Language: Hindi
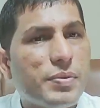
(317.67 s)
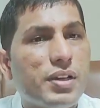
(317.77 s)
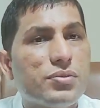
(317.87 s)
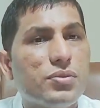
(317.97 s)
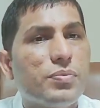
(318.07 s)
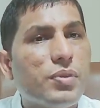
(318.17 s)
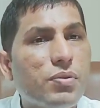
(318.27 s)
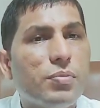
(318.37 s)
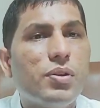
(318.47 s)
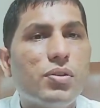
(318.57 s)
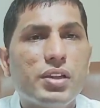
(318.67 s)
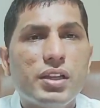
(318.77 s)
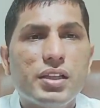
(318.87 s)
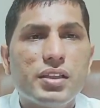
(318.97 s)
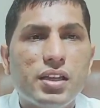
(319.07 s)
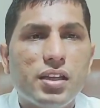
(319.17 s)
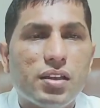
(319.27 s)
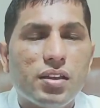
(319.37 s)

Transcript: पाँच सौ रुपये वो भी लोग नहीं देते